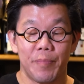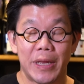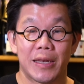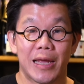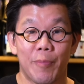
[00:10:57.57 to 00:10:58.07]

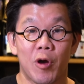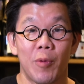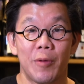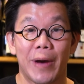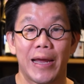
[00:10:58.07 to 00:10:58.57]
ปิดกลับ
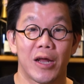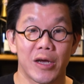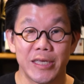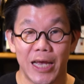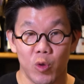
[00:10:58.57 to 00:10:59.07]
เข้าไปใหม่แล้
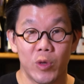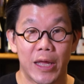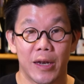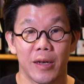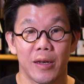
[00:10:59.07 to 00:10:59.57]
วก็แช่ตู้
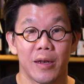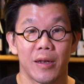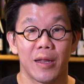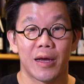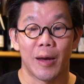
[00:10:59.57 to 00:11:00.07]
เย็น
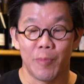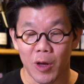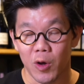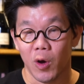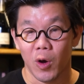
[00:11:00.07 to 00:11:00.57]
นะครับ
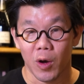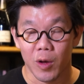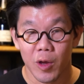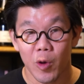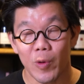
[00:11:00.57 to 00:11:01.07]
แล้วก็
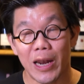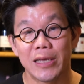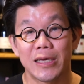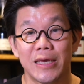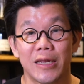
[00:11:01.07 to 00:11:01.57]
เว
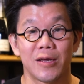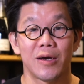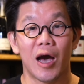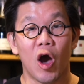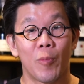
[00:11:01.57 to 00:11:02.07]
ลาจะกิน
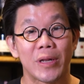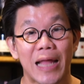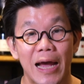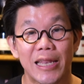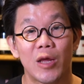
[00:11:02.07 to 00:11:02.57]
ก็เอามา
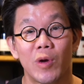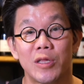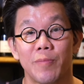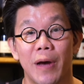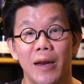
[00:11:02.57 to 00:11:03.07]
ตั้งทิ้งไว้
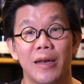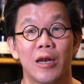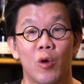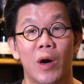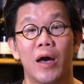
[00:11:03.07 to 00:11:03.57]
สักพักห
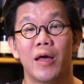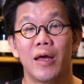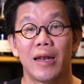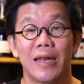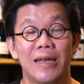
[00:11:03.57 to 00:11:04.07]
นึ่ง หรือว่า
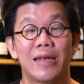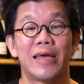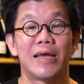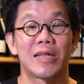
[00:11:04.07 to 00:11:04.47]
ลินเท